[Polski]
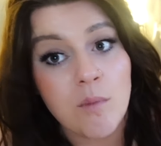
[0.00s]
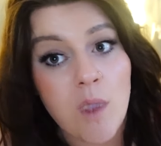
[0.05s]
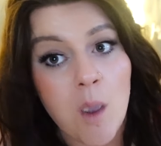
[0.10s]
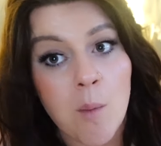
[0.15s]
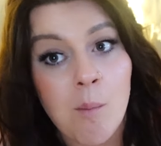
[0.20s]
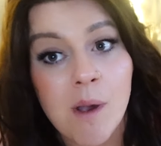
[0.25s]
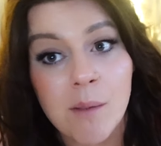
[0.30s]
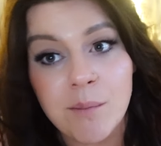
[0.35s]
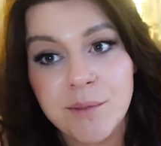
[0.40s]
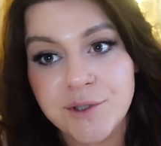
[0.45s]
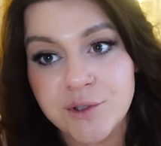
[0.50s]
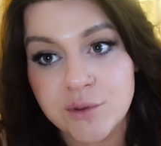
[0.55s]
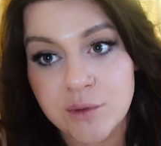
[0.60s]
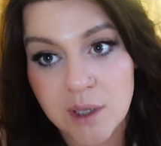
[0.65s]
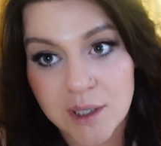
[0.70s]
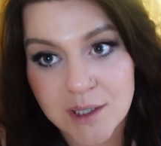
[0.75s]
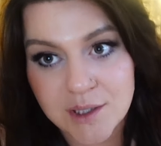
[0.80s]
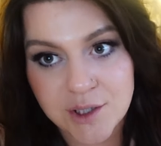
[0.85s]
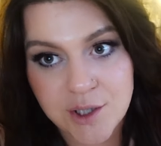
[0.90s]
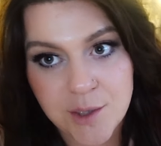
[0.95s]
Ma być,
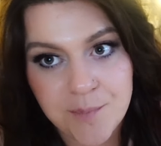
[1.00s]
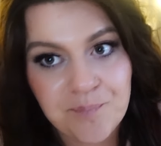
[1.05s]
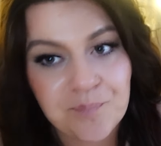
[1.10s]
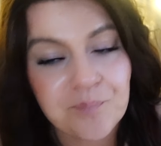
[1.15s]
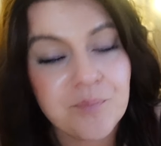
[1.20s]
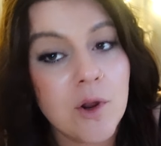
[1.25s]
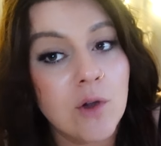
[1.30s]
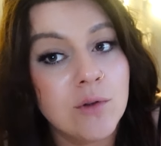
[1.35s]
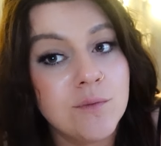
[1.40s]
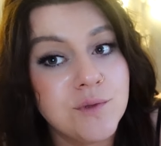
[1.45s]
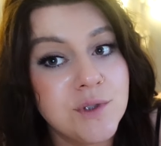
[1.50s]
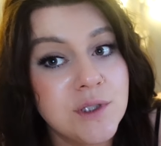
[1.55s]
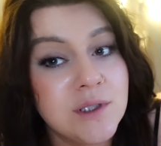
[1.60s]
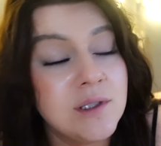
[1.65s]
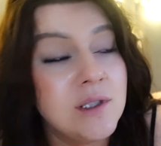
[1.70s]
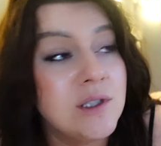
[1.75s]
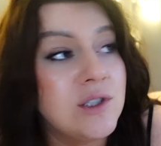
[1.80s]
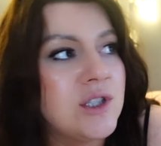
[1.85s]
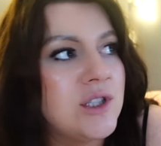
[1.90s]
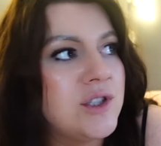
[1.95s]
słuchajcie, o
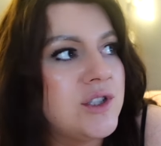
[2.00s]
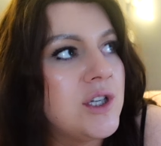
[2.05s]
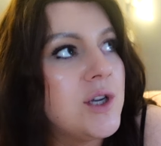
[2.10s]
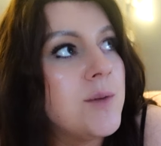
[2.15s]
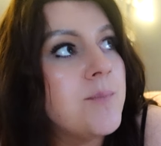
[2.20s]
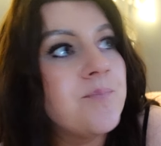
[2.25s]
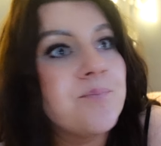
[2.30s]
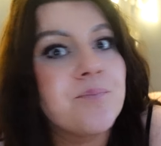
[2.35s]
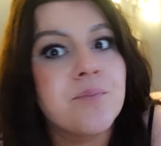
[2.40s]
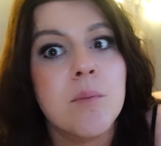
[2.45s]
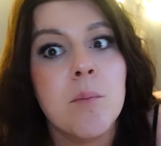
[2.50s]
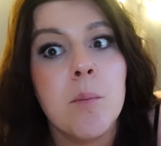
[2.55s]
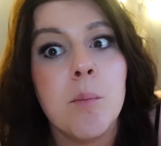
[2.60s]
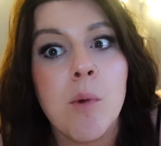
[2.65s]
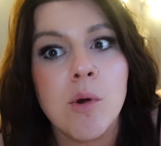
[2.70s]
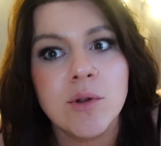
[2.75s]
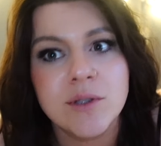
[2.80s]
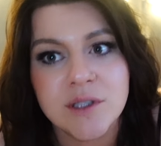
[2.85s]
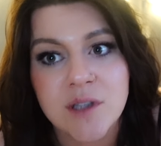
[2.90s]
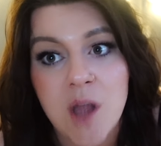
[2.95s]
23
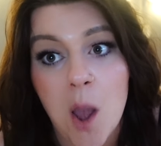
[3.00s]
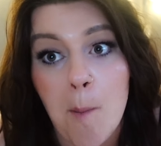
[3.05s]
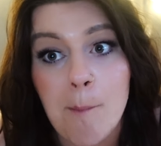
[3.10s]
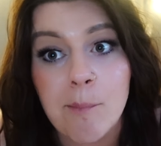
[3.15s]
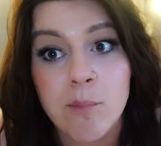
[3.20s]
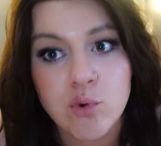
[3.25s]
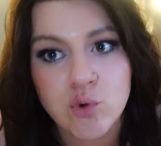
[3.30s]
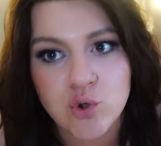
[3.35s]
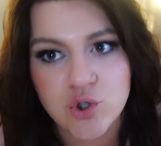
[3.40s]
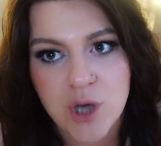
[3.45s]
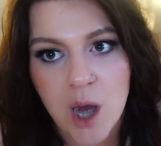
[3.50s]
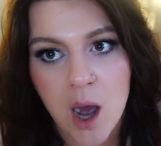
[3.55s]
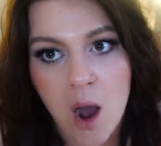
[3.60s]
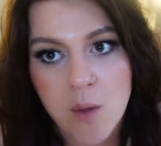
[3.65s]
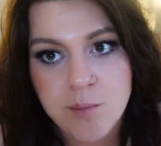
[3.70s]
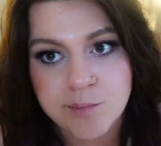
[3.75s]
mocna burza.